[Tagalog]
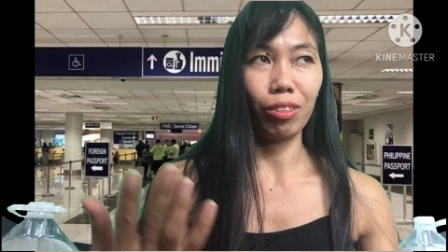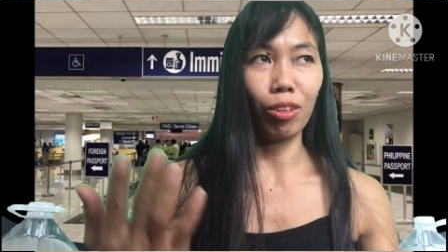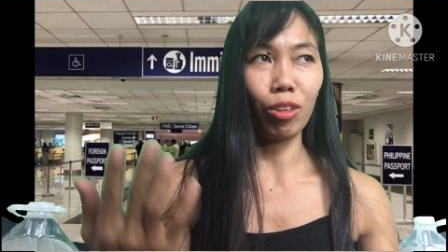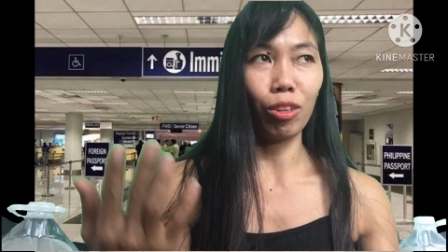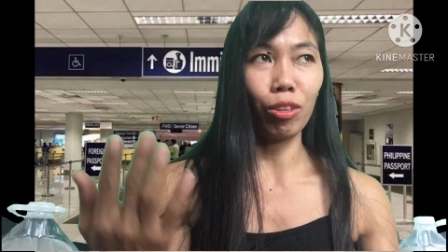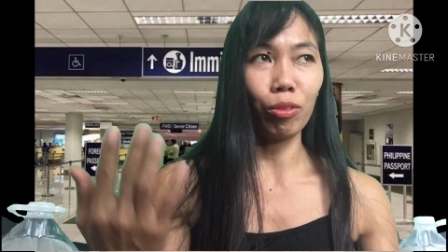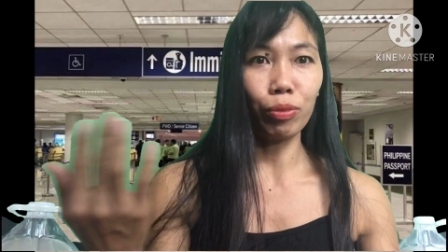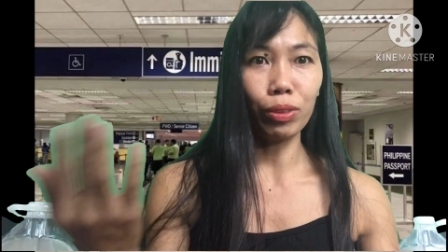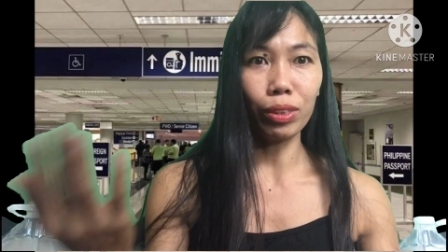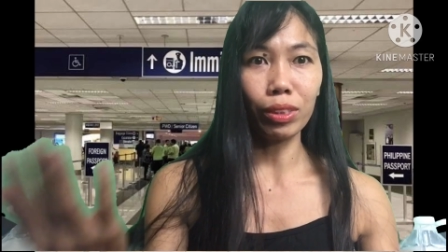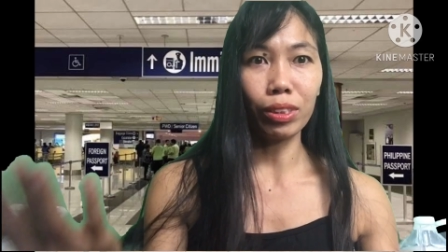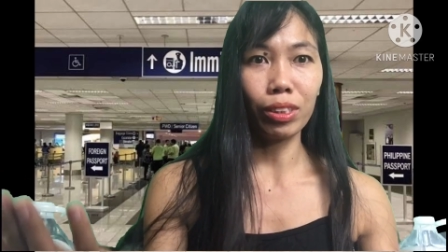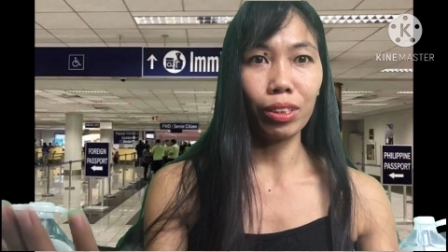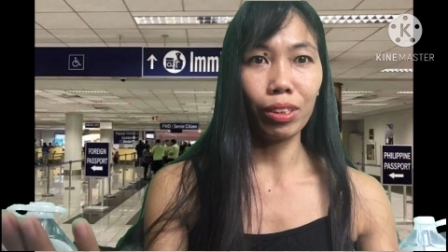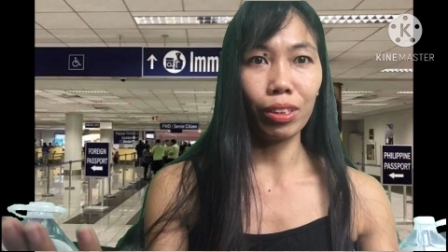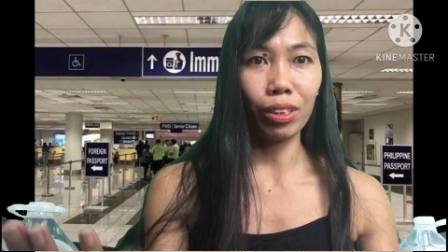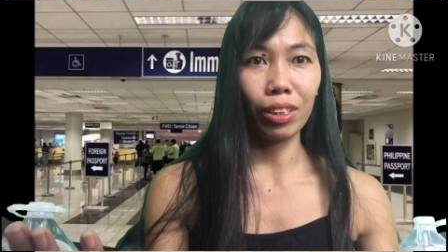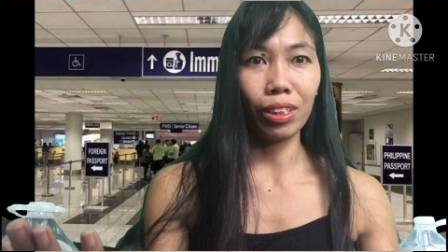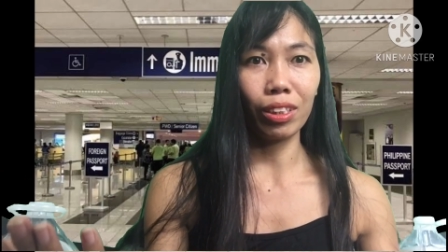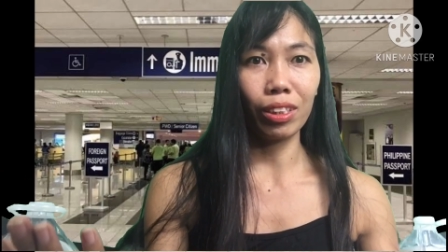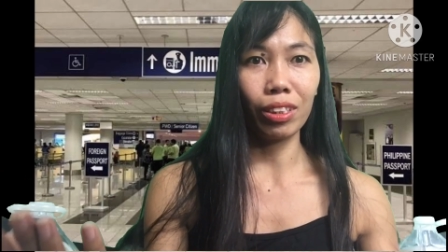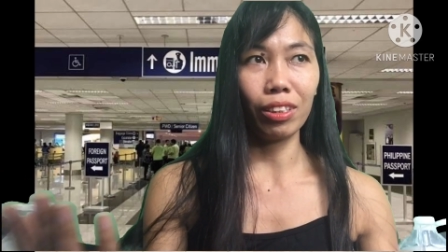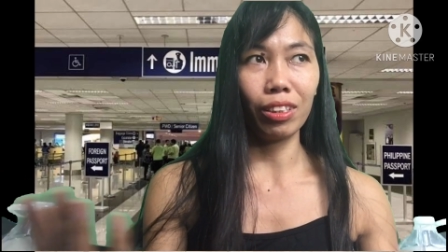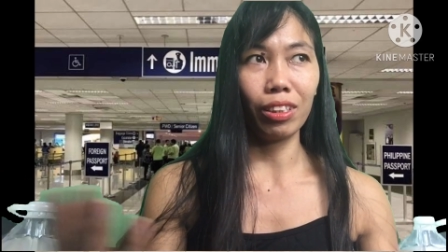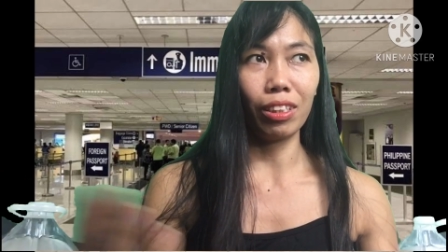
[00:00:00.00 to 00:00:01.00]

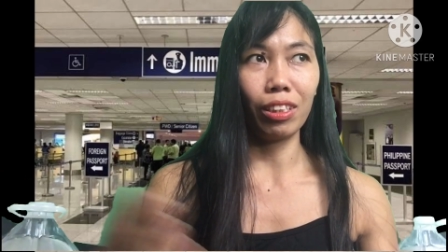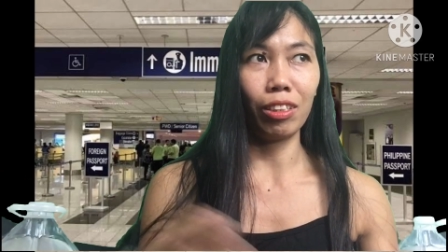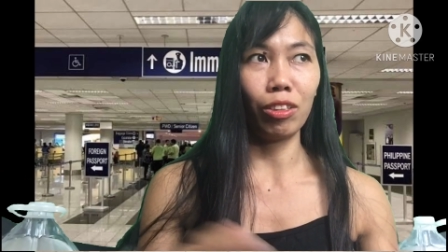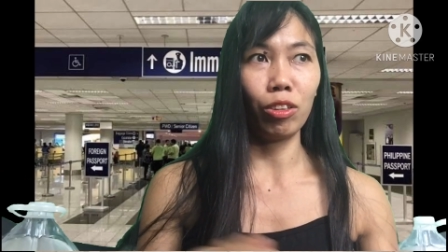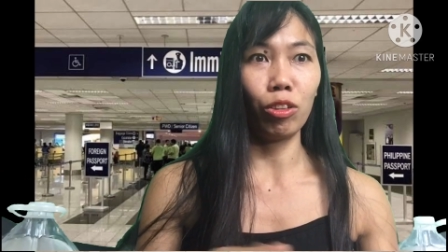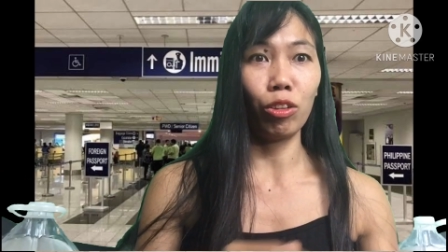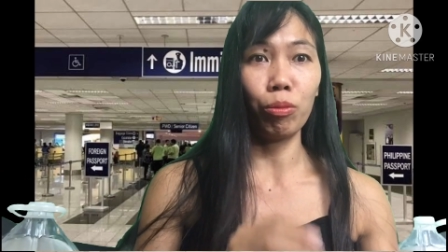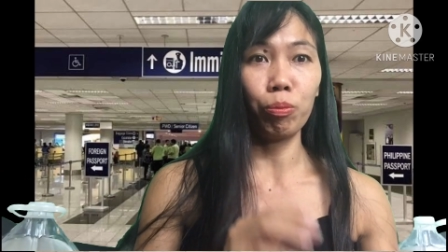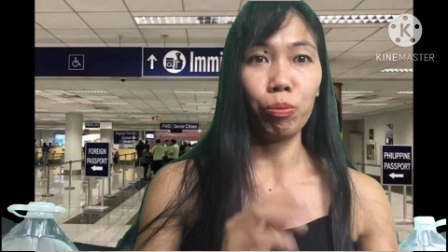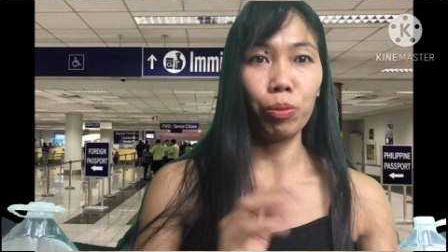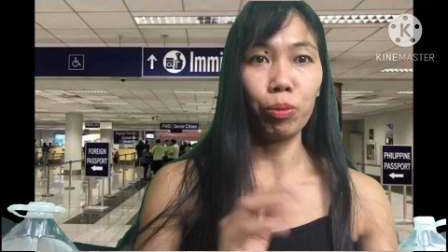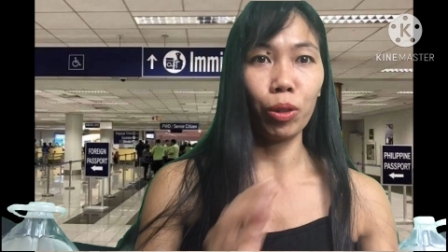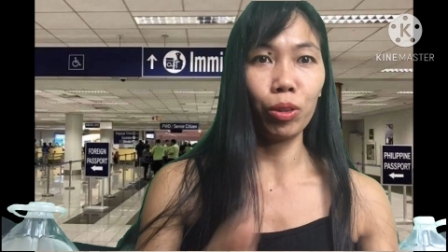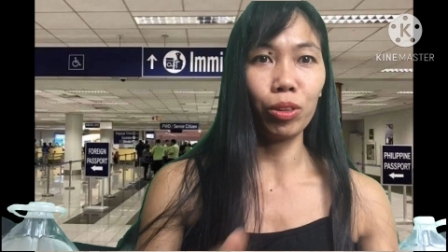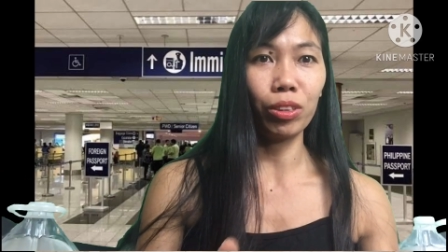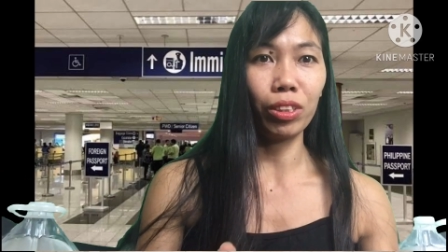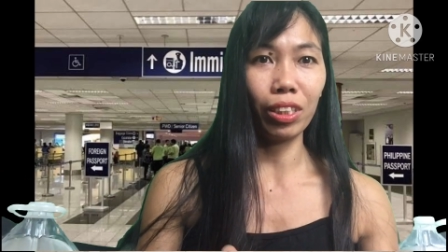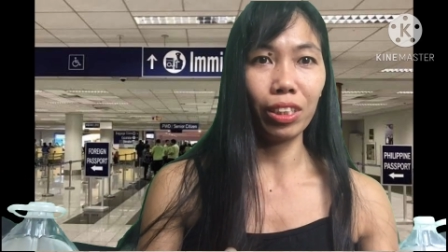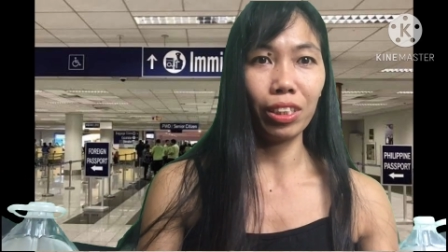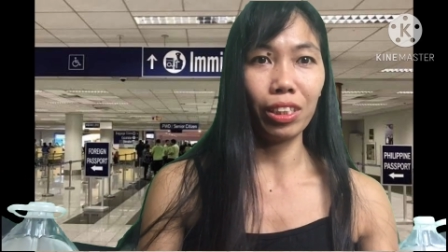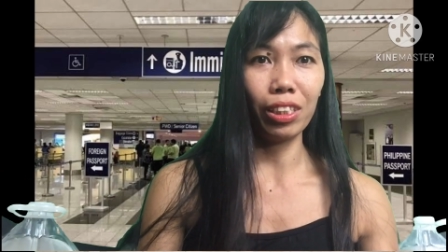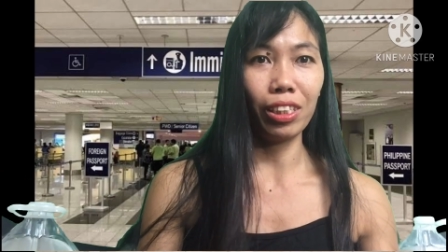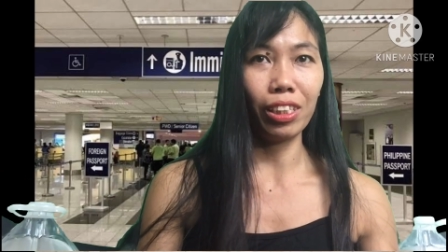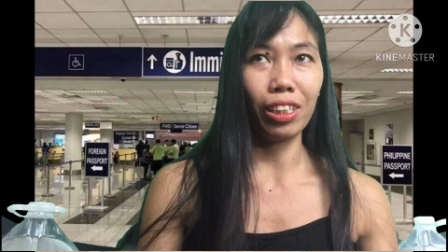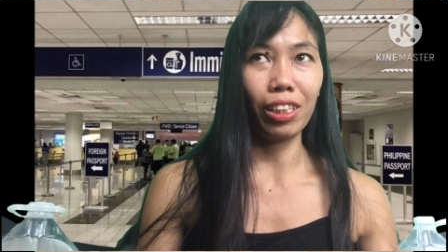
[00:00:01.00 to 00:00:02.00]
officer, i-upload
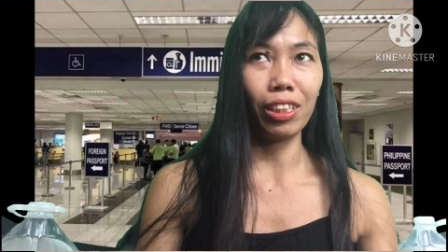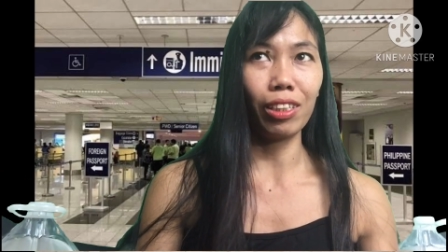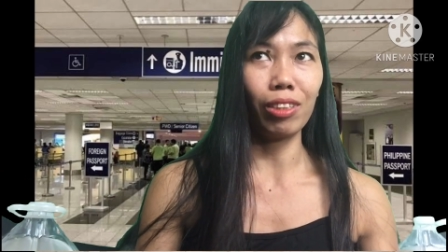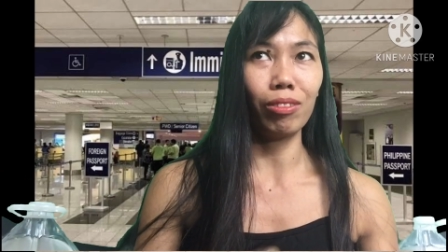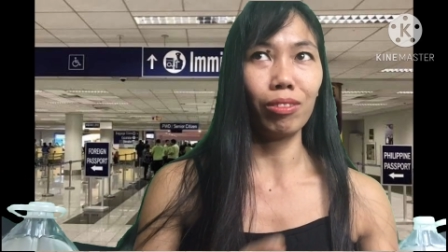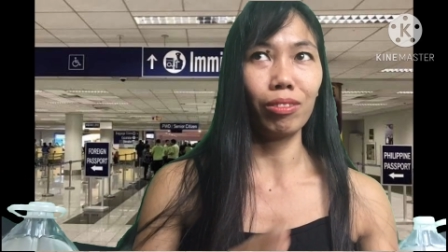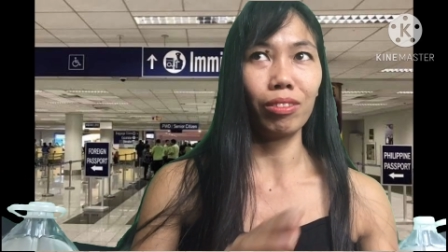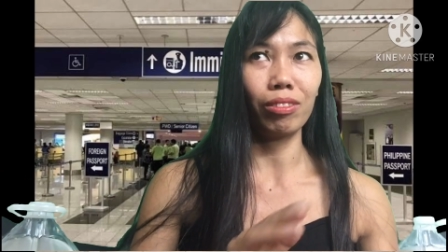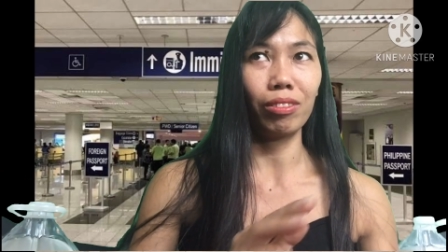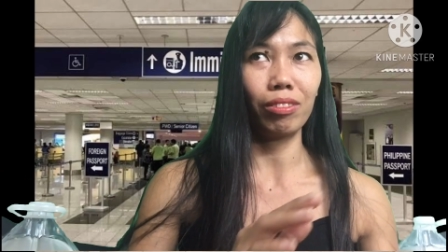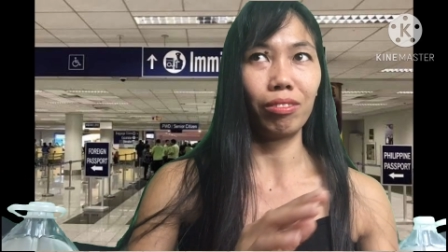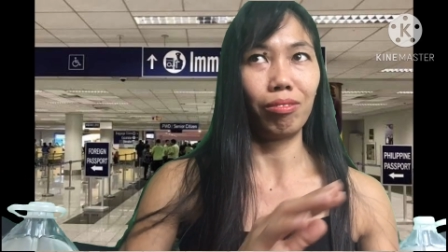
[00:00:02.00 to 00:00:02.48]
ka nila kung